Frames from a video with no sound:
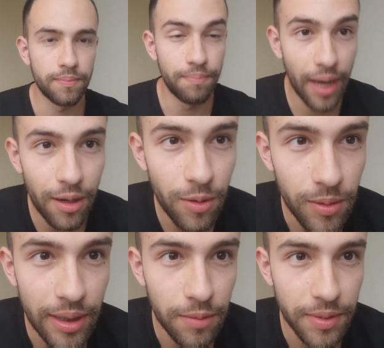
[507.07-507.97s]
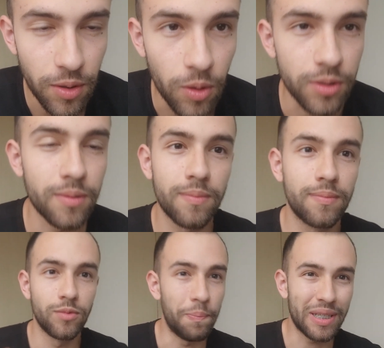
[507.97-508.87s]
Véanlo en mis ojos.
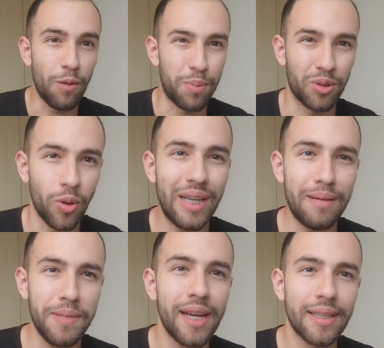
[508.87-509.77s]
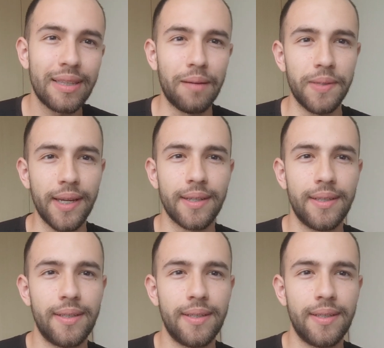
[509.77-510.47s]
He pasado por toda esa mierda también.